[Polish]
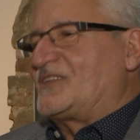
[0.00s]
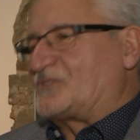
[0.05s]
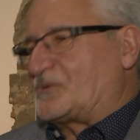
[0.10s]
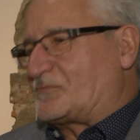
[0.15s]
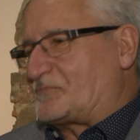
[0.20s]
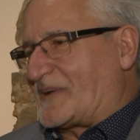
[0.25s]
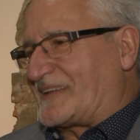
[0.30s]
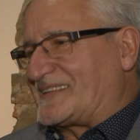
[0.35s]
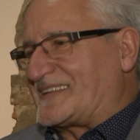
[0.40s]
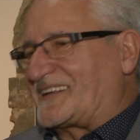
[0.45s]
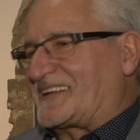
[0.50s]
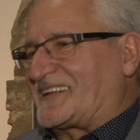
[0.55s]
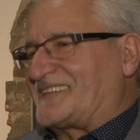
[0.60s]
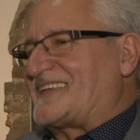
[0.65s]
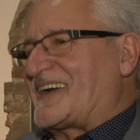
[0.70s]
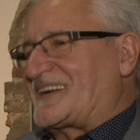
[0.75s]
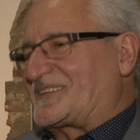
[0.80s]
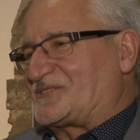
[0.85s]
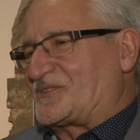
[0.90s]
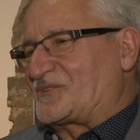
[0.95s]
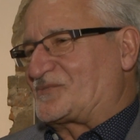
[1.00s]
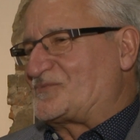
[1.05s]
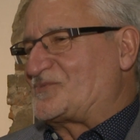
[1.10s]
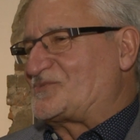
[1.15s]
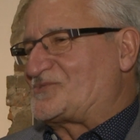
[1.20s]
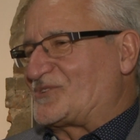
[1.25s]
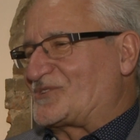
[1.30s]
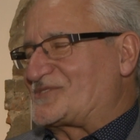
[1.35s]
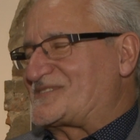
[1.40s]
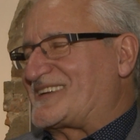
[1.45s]
to pan redaktor
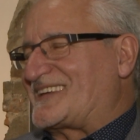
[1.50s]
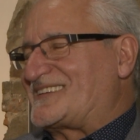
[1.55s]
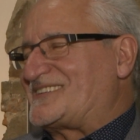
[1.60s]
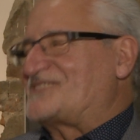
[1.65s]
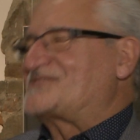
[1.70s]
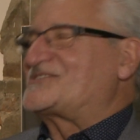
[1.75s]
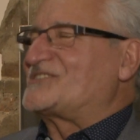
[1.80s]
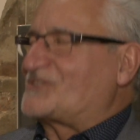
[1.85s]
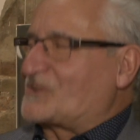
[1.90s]
musi ocenić,